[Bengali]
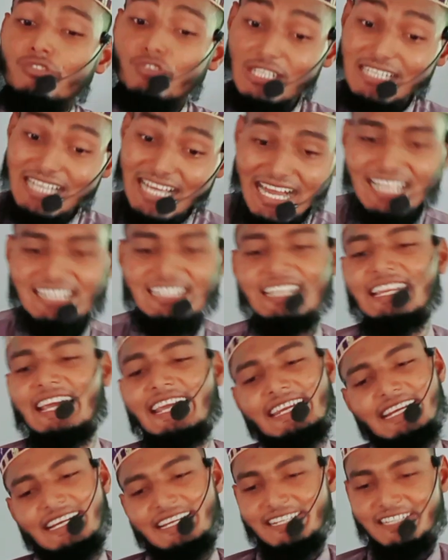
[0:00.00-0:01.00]
সলাৎ
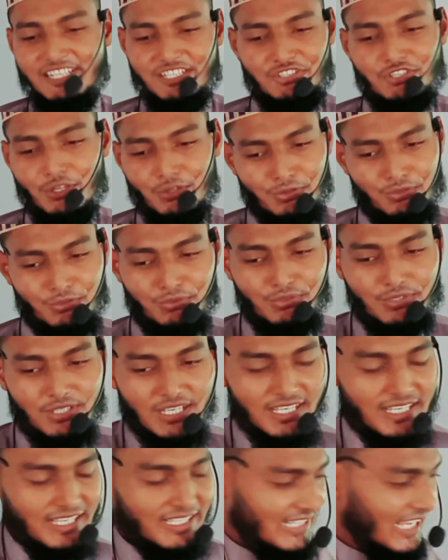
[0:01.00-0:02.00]
আদায়কারীদের জন্য
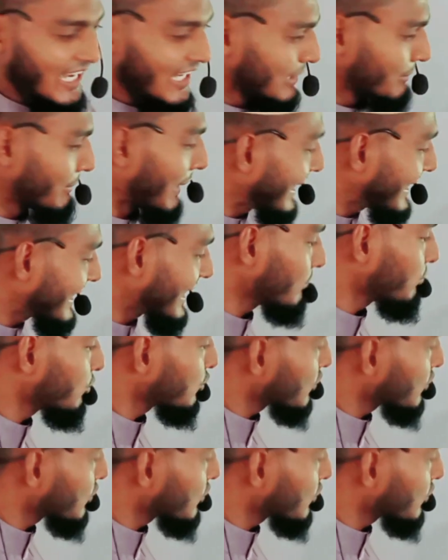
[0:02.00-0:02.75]
তাহলে ভাইরা